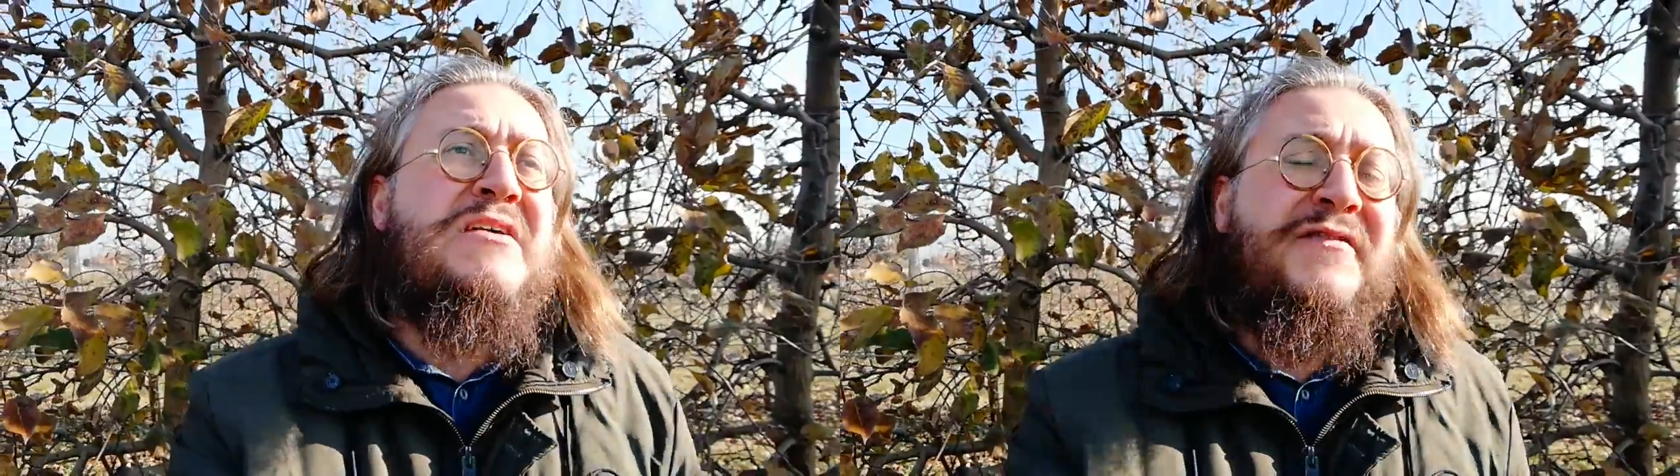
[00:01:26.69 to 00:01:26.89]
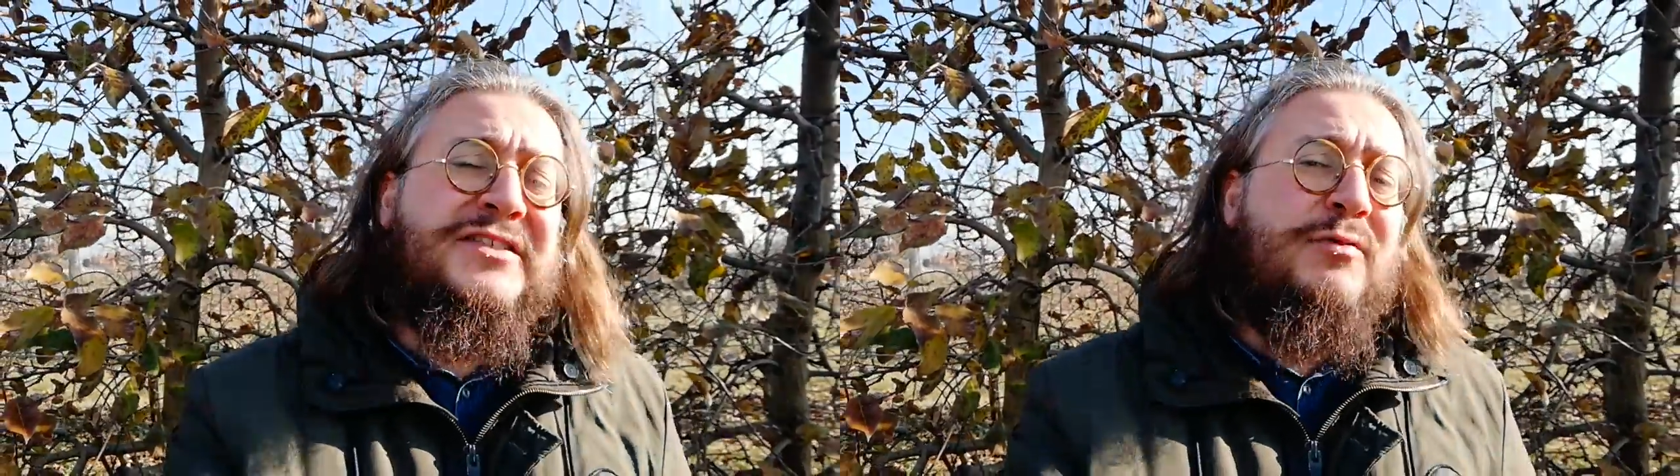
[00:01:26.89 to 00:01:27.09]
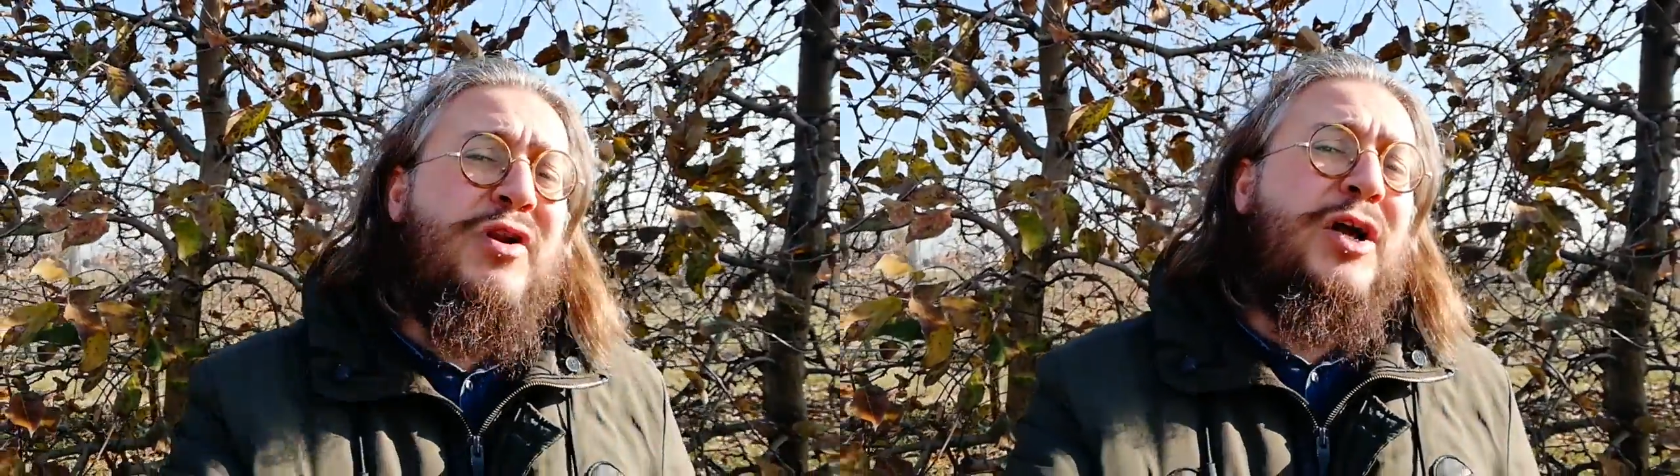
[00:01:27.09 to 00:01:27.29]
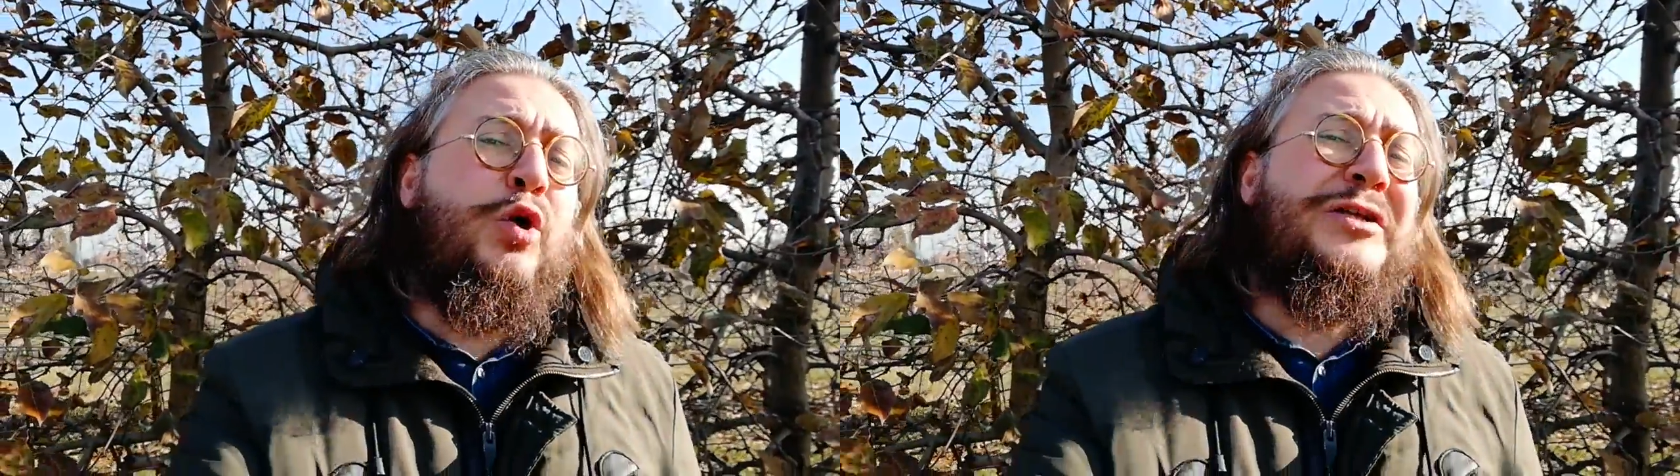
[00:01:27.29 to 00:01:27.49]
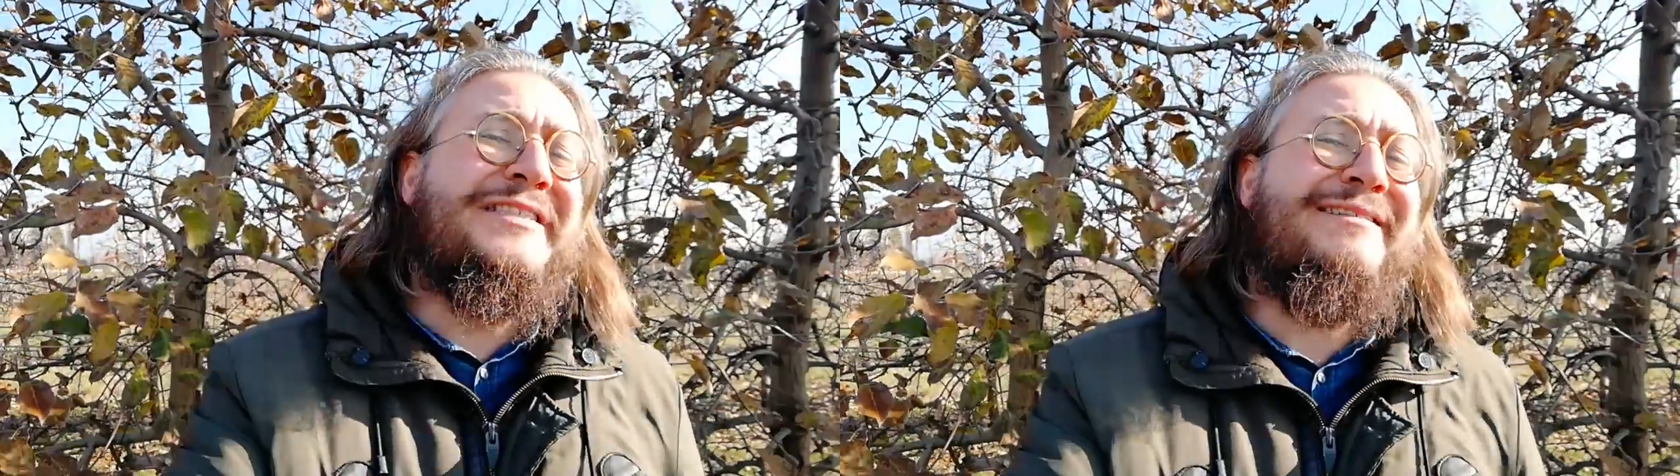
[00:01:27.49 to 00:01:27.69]
facciamo una
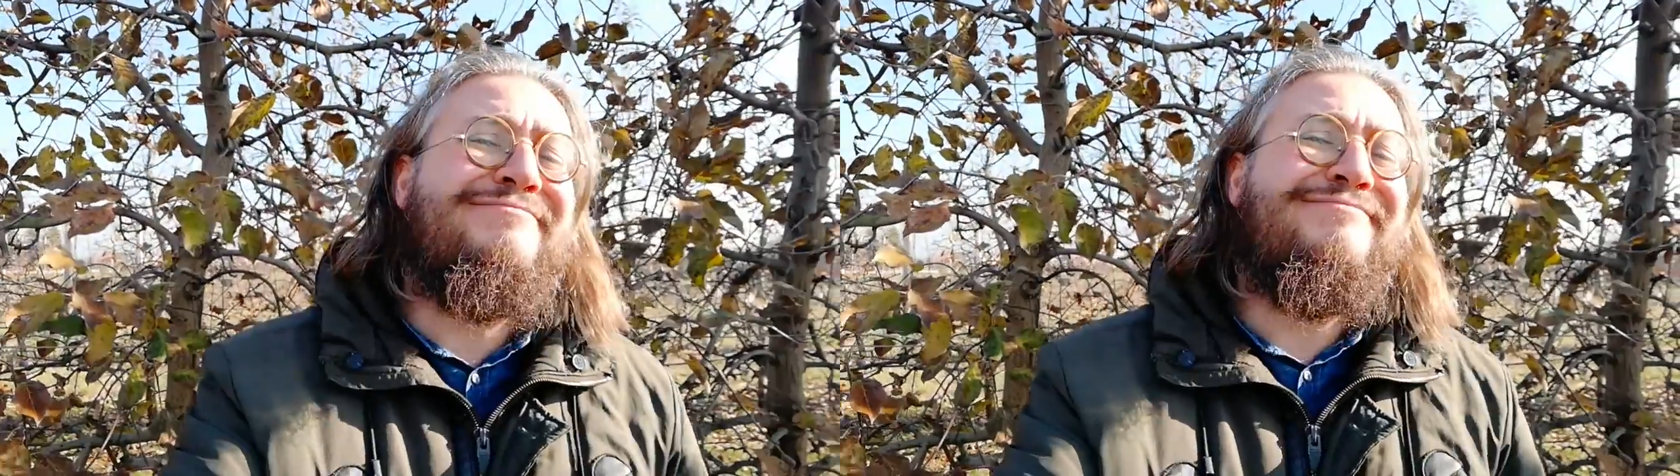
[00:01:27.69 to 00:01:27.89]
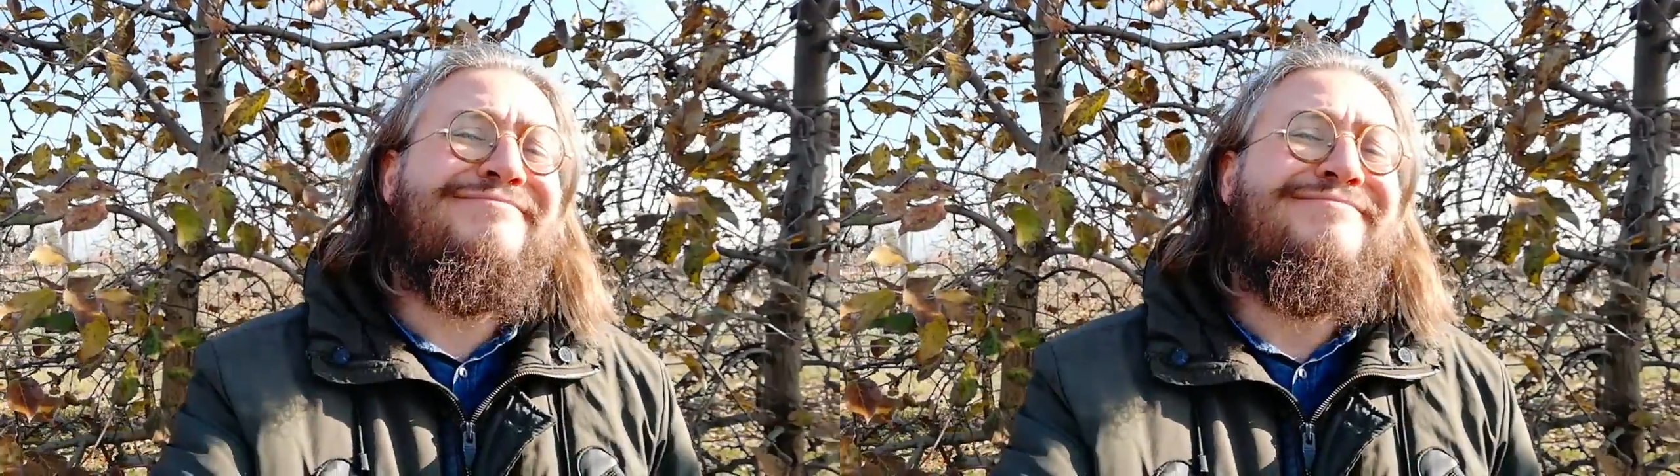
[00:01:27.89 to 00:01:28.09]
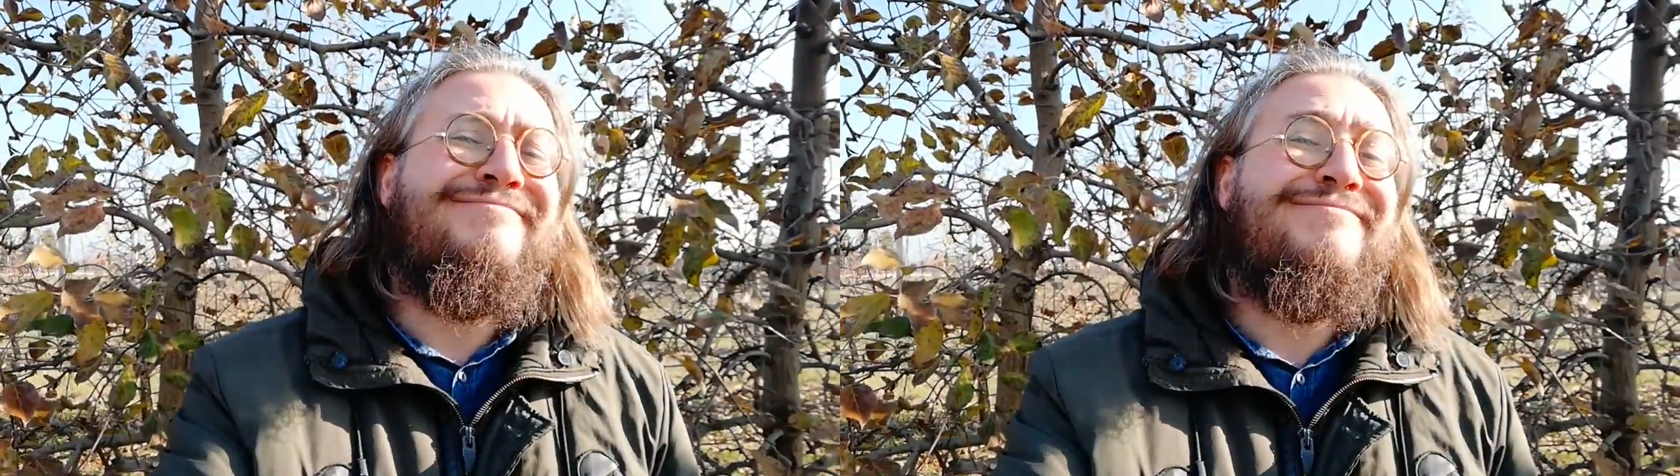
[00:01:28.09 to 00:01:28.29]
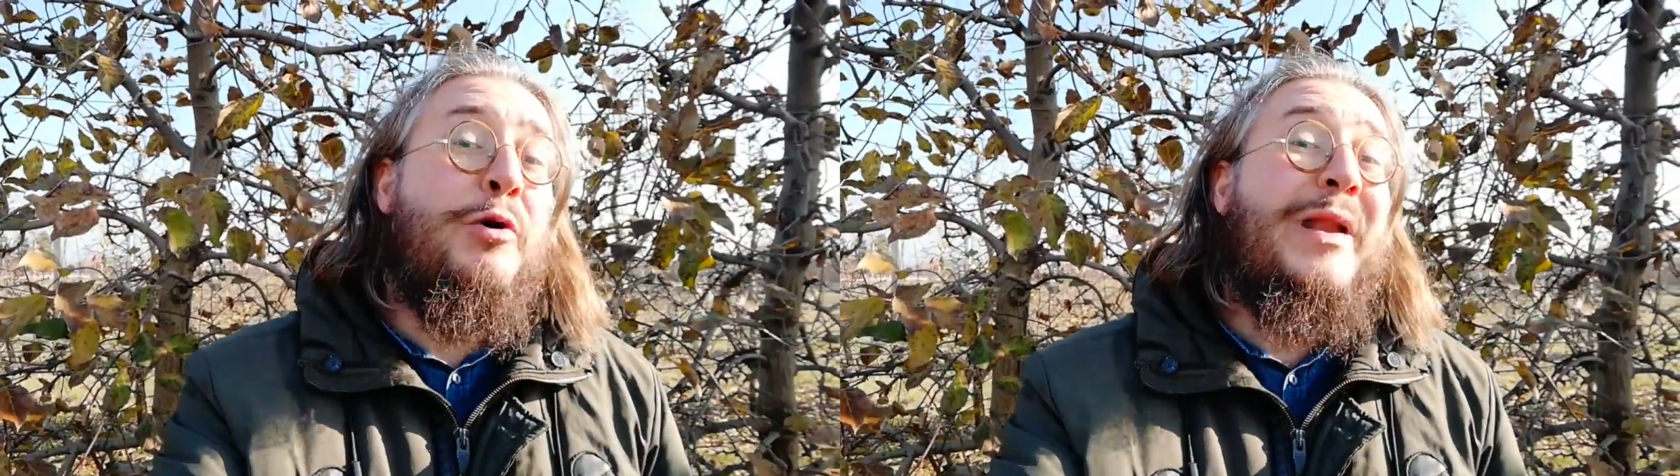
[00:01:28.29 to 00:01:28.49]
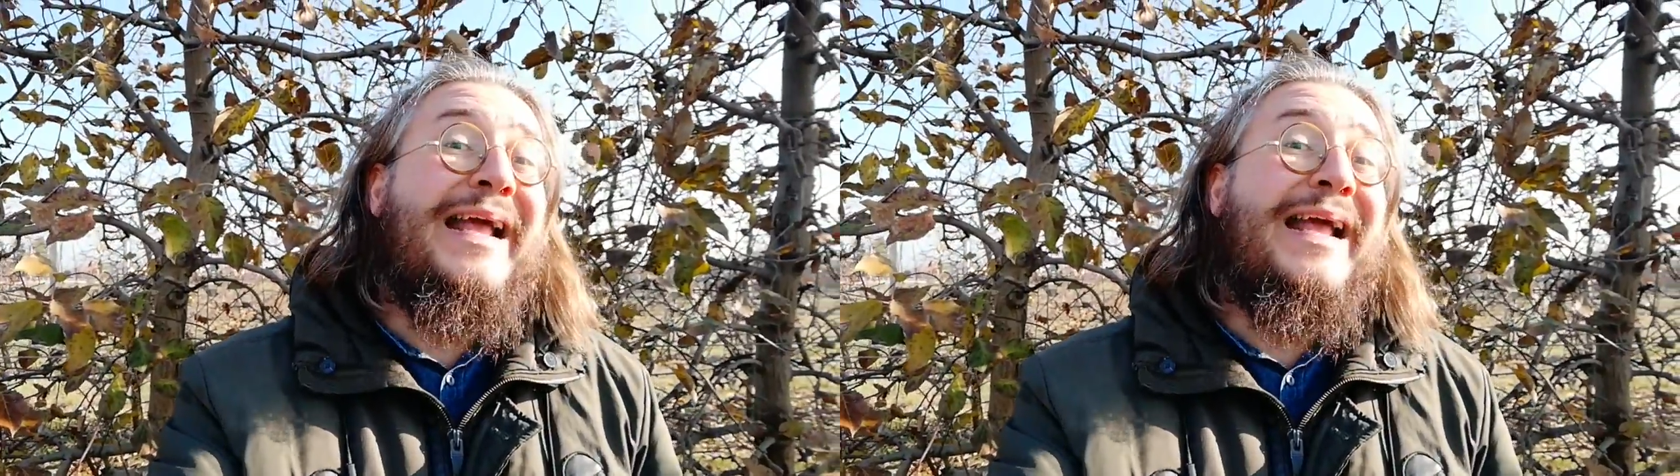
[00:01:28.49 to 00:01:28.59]
corsa, una